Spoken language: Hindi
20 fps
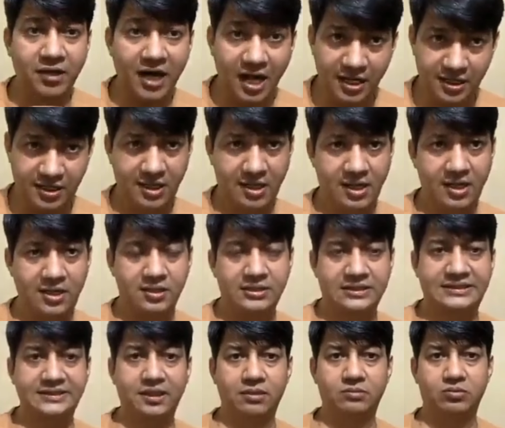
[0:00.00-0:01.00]
पढ़ा लिखा
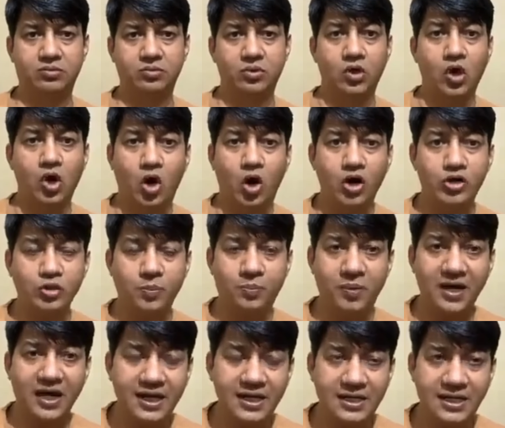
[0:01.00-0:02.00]
सीएम हूं और जो
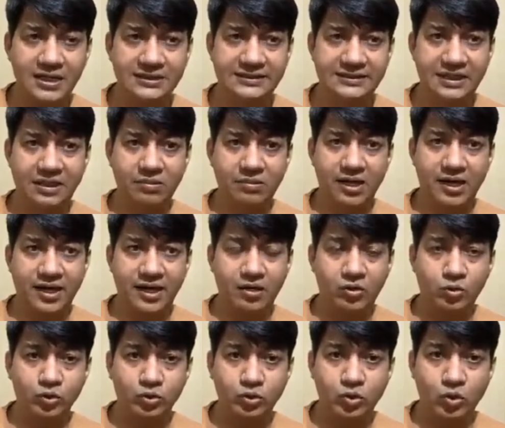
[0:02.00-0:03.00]
पढ़ा लिखा सीएम है
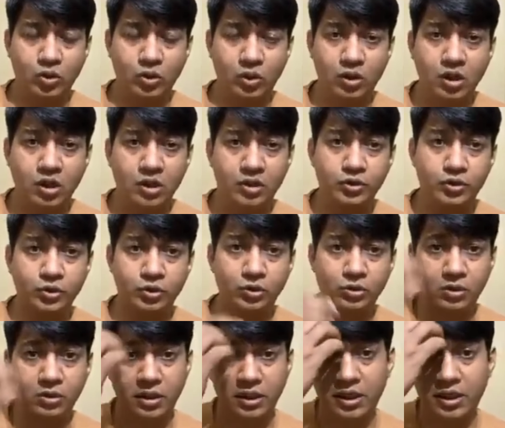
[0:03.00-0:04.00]
उसको जो